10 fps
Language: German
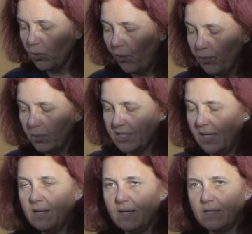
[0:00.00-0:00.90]

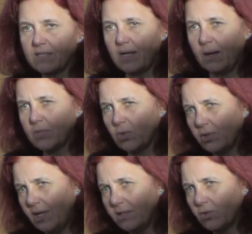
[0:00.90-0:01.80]
Stufenmodelle, es gab
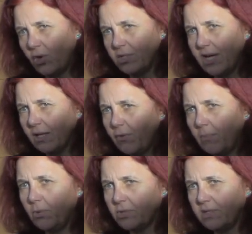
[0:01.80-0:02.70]
sogenannte
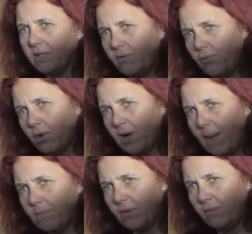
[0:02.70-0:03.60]
Kontaktverbote, ne, die
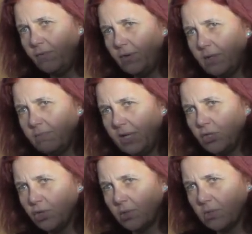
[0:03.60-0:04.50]
Vorgaben, mit wie vielen
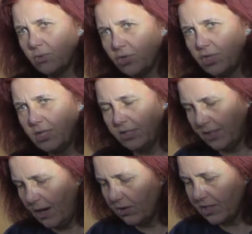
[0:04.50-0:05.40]
Menschen aus
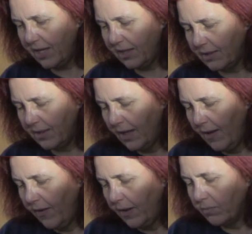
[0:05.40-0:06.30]
unterschiedlichen Haushalten
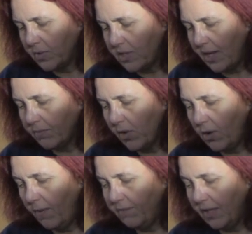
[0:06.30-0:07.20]
ähm,
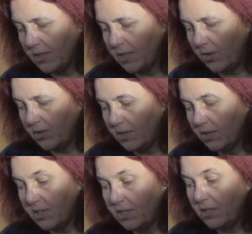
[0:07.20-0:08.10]
zusammengekommen werden
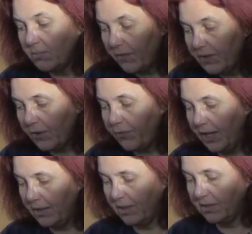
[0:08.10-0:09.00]
sollte, sich immer wieder
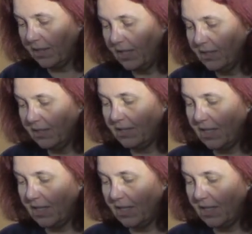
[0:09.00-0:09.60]
verändernde Regeln